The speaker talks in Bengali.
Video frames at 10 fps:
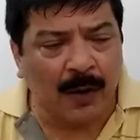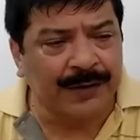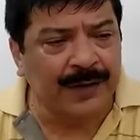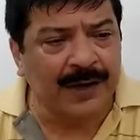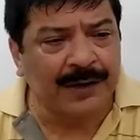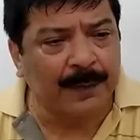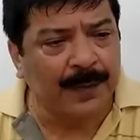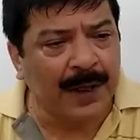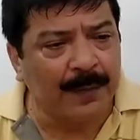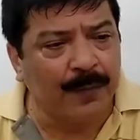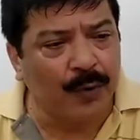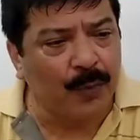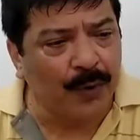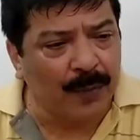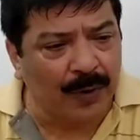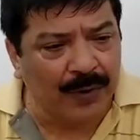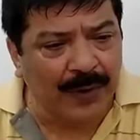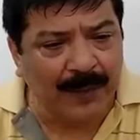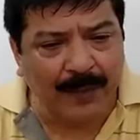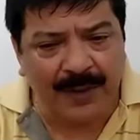অক্সিজেন সাপ্লাই পুরোপুরি বন্ধ
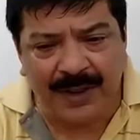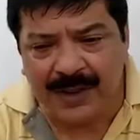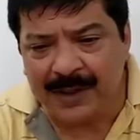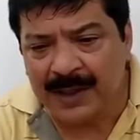হয়ে পড়েছে